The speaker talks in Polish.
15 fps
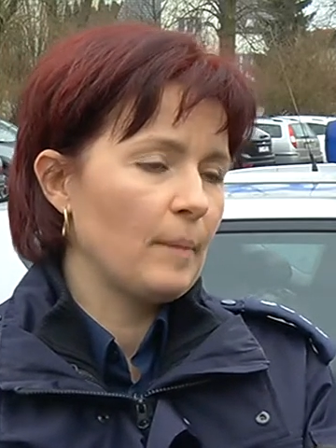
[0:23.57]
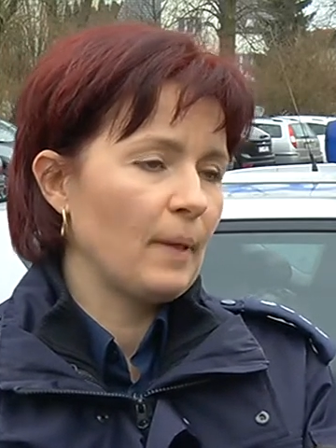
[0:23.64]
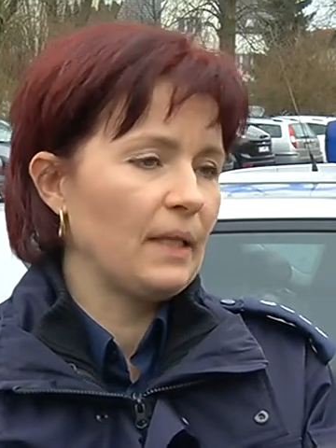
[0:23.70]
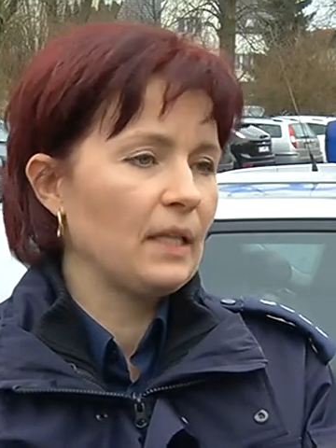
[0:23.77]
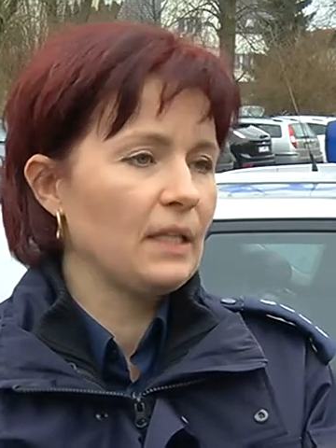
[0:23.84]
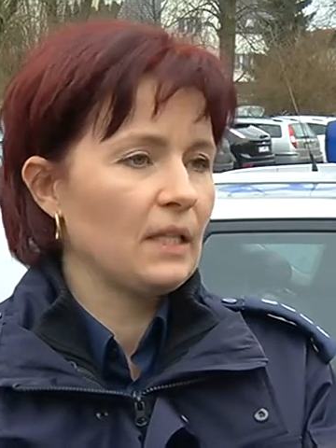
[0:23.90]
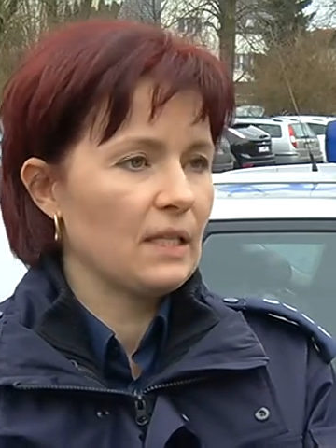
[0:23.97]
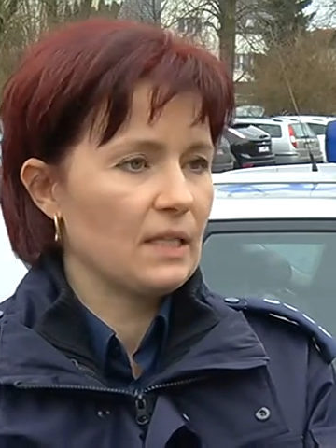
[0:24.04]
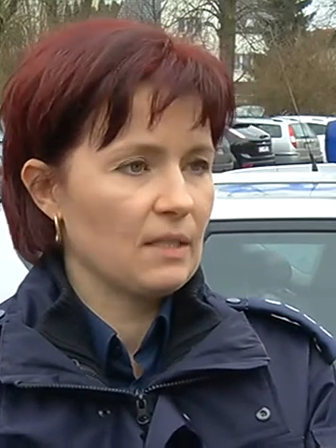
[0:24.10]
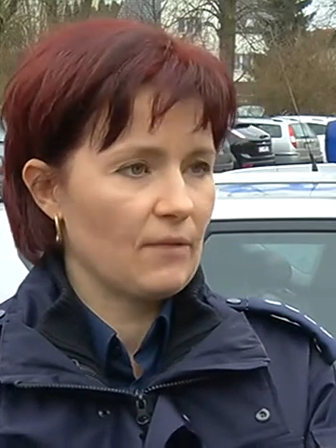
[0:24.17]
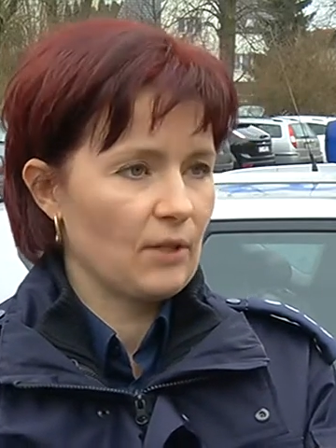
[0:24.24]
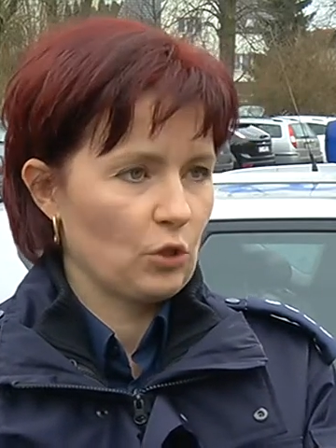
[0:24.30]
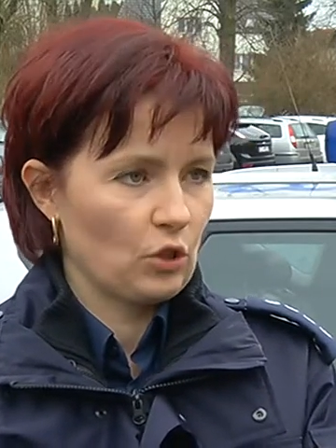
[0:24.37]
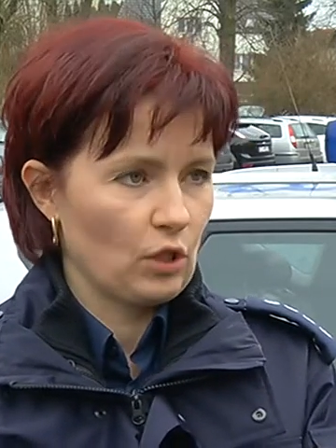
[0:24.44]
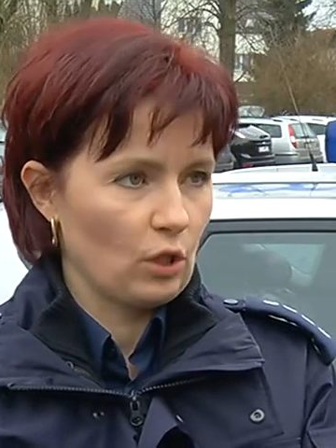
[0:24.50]
Badanie na
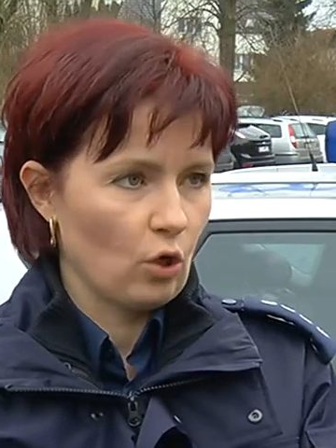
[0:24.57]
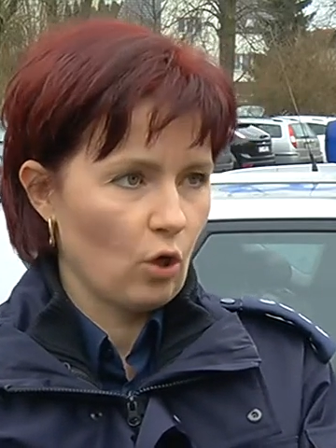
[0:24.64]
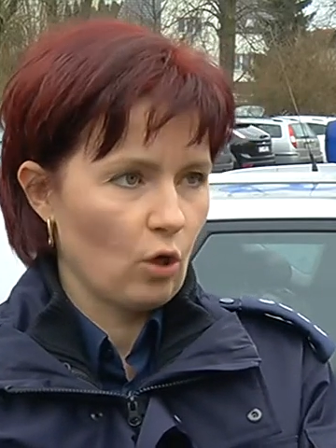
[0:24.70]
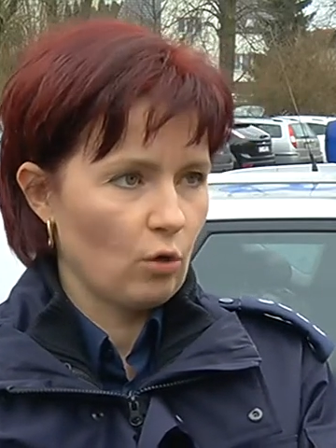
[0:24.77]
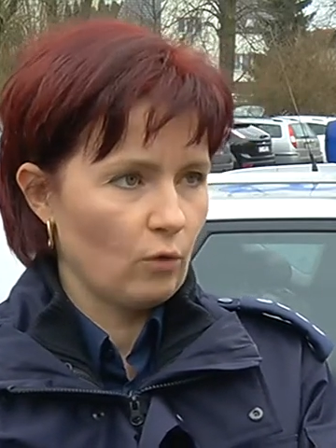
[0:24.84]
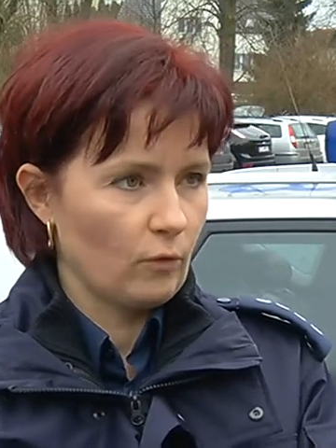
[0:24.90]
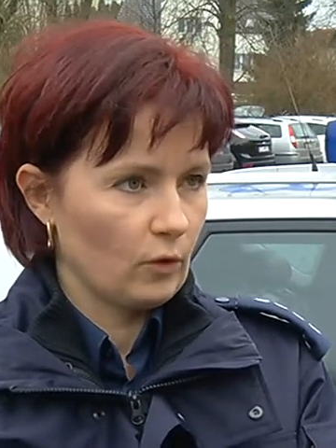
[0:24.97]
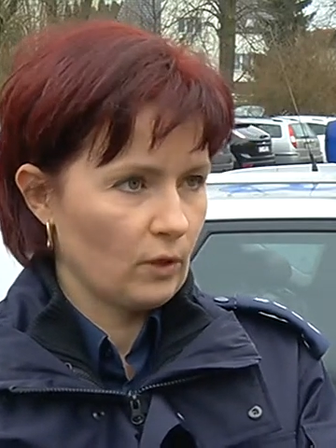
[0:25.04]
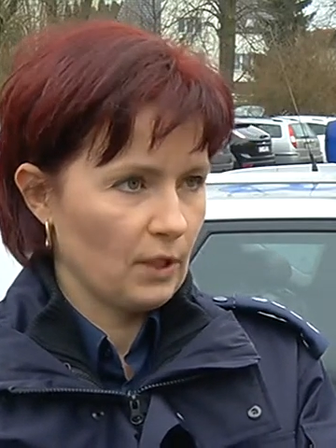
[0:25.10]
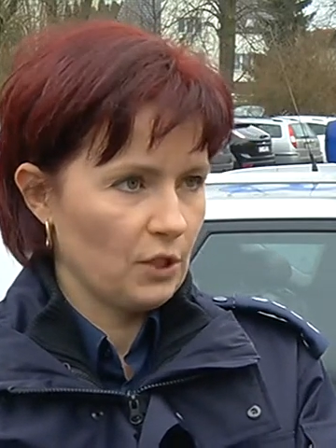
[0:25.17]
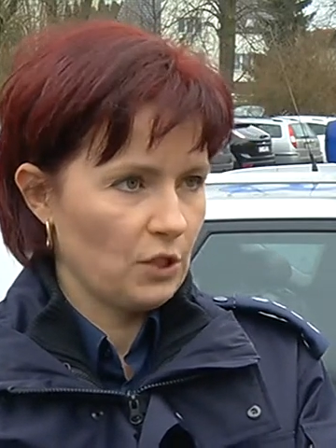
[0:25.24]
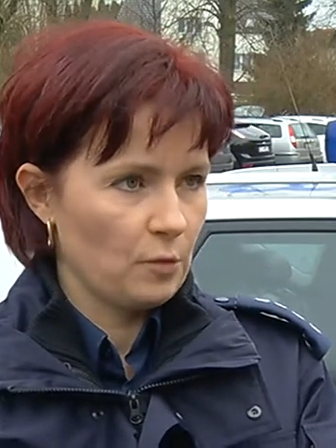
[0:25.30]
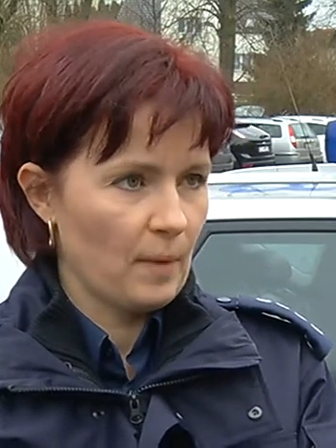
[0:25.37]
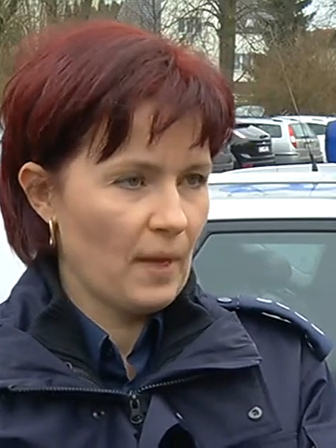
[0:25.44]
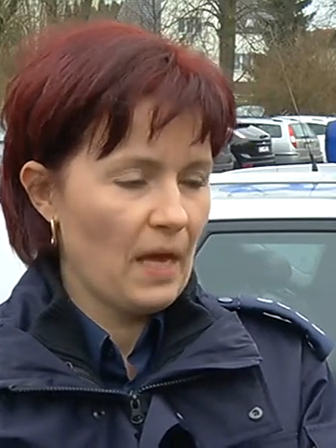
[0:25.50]
zawartość alkoholu w
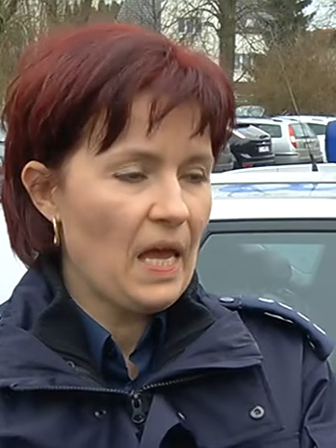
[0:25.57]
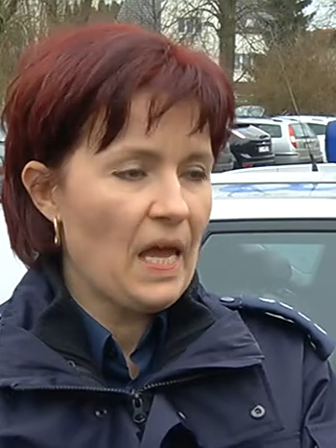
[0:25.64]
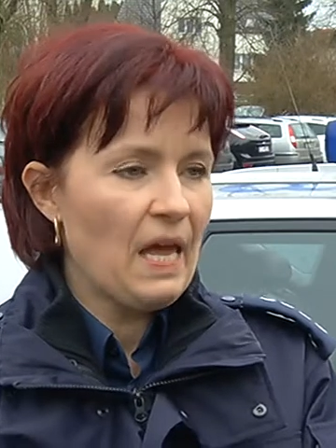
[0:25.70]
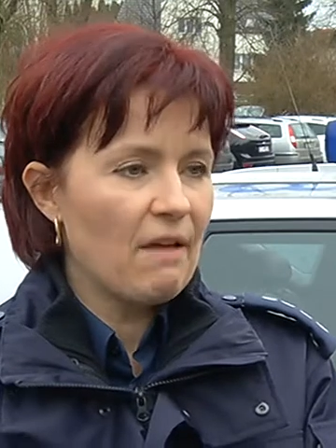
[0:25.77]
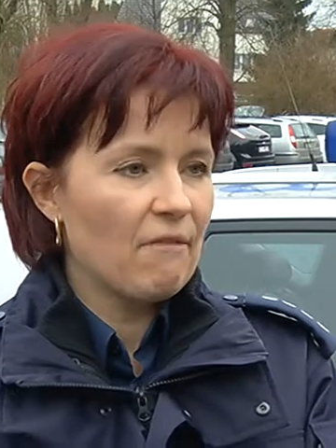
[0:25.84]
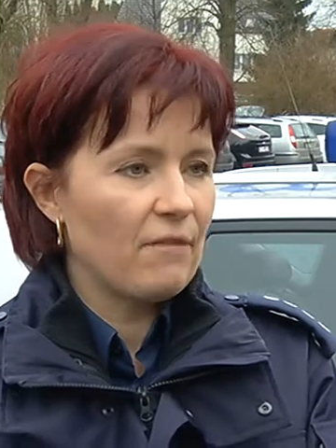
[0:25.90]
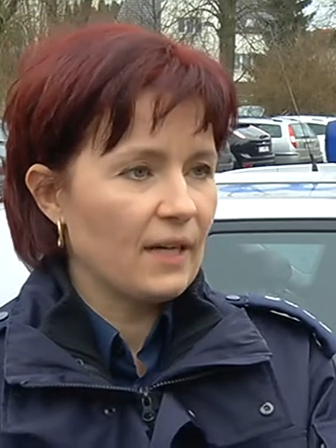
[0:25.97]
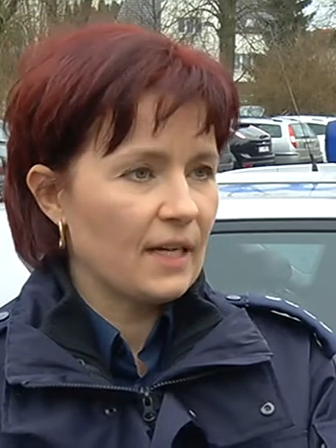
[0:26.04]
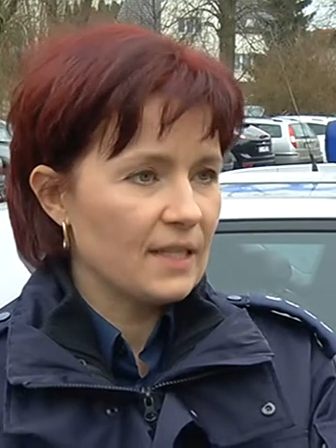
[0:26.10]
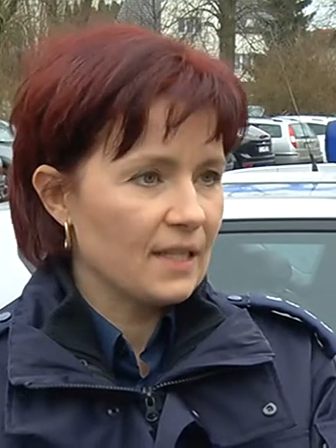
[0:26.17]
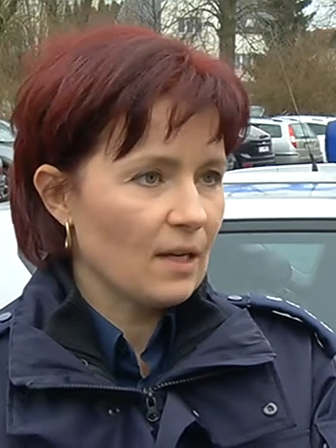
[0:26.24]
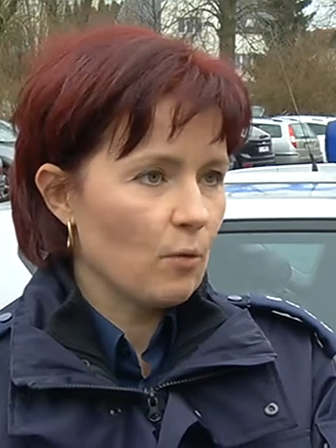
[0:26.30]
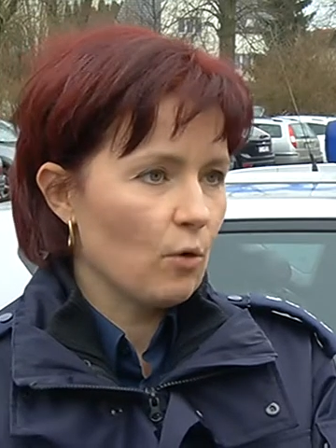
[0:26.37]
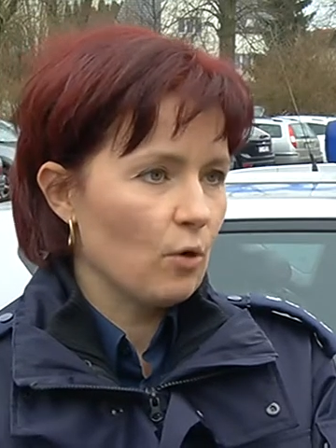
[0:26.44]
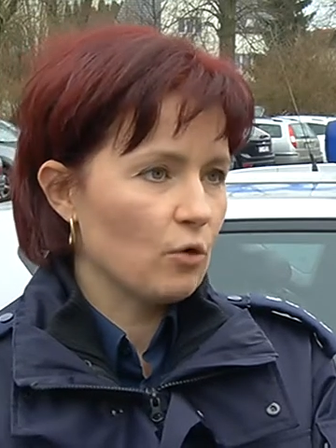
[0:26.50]
organizmie
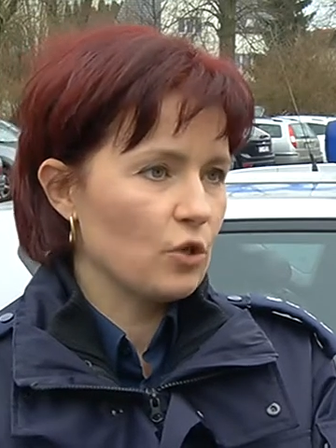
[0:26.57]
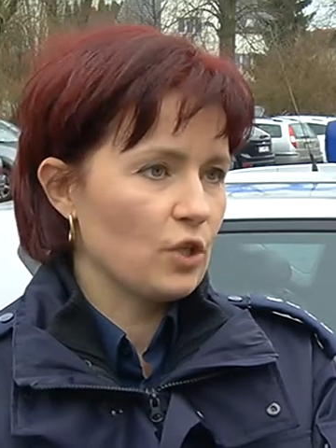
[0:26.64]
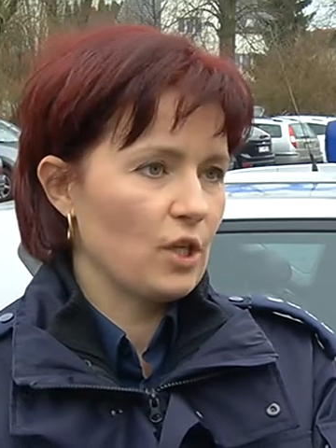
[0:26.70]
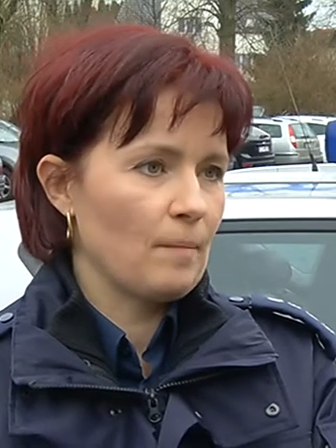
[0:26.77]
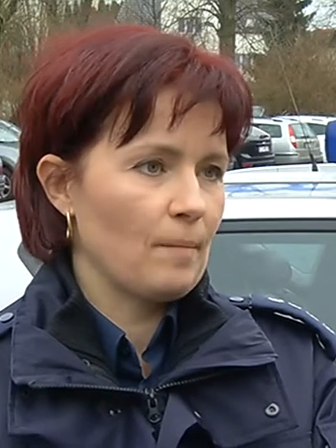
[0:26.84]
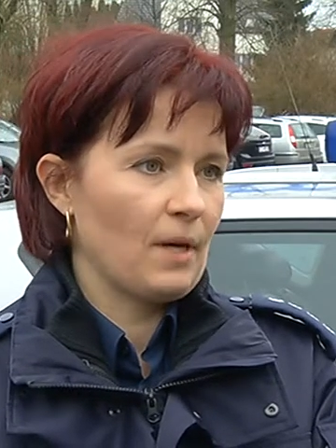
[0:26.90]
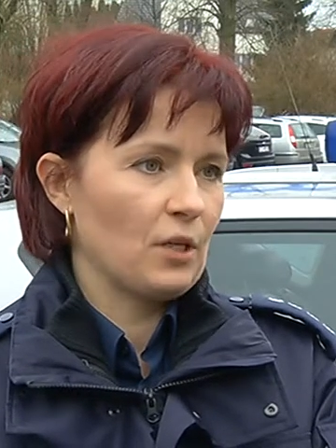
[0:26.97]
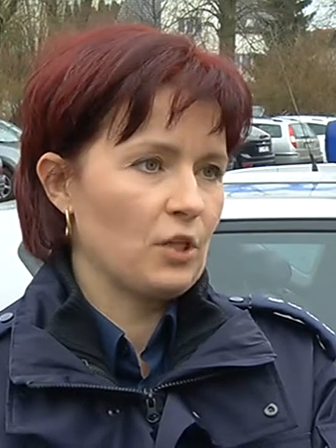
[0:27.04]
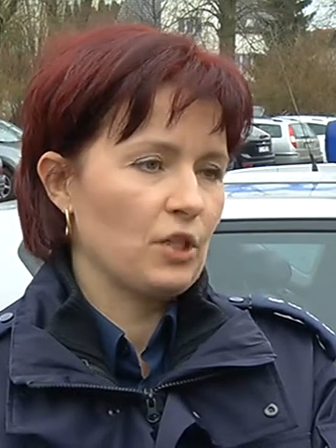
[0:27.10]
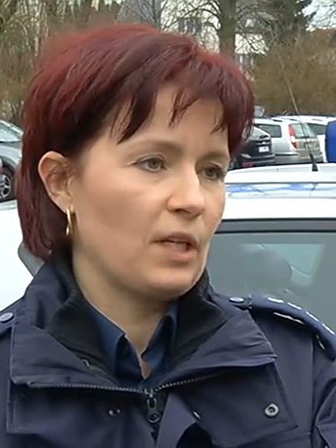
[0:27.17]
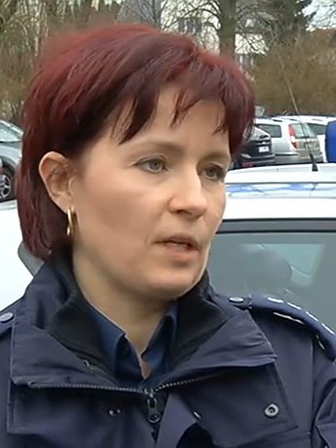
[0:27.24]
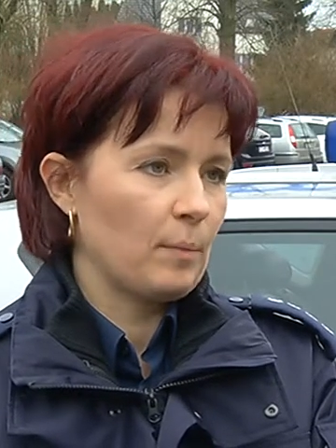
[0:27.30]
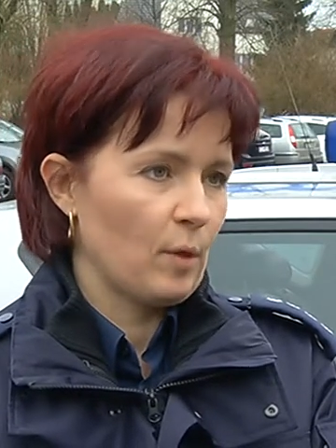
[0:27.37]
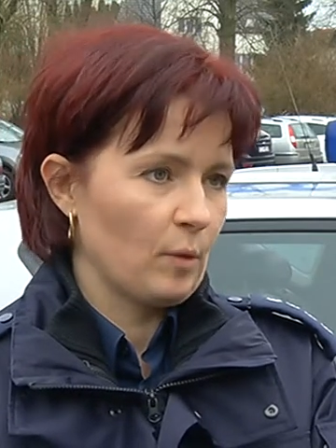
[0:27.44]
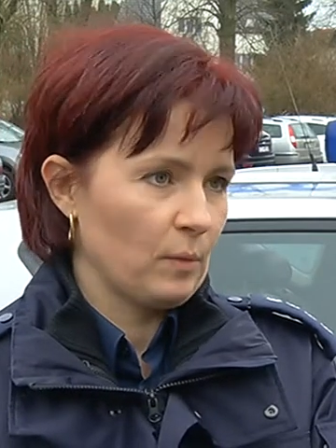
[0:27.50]
wykazało, że ma
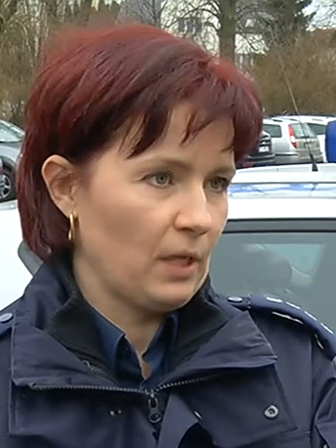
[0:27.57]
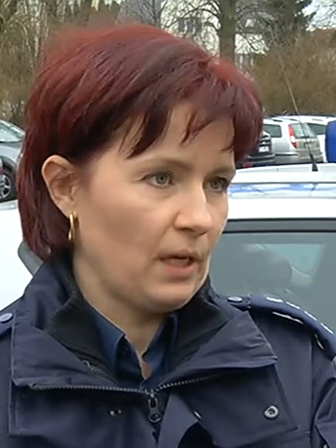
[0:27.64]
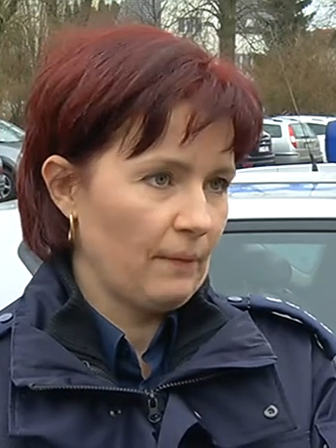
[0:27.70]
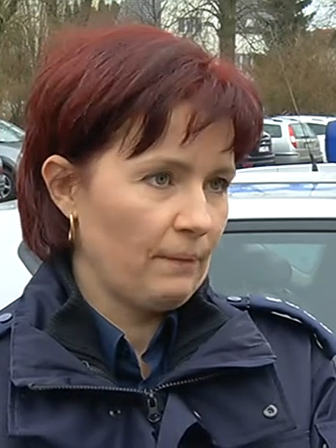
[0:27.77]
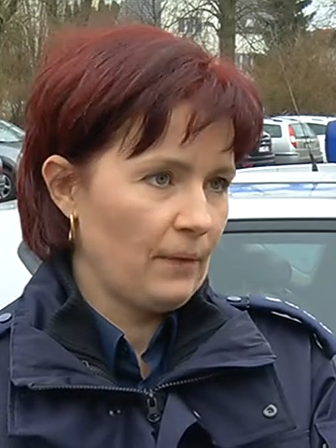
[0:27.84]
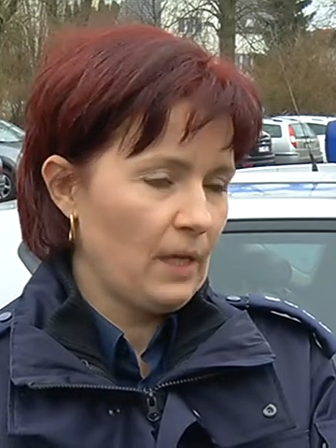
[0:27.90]
4 promile.